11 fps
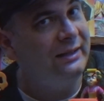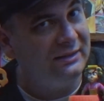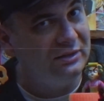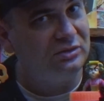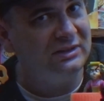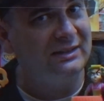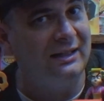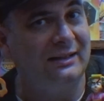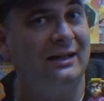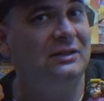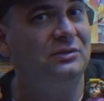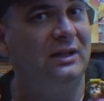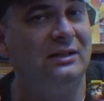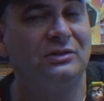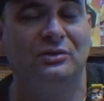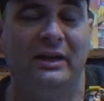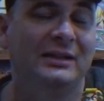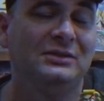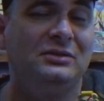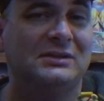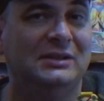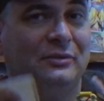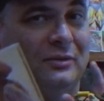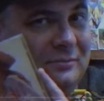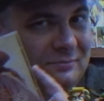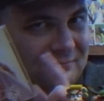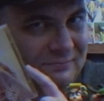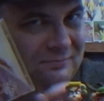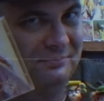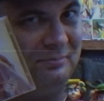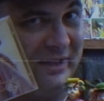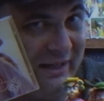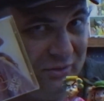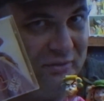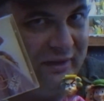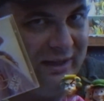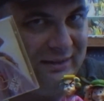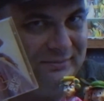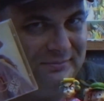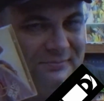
acredito se tratar de um arranjo exclusivo para a novela.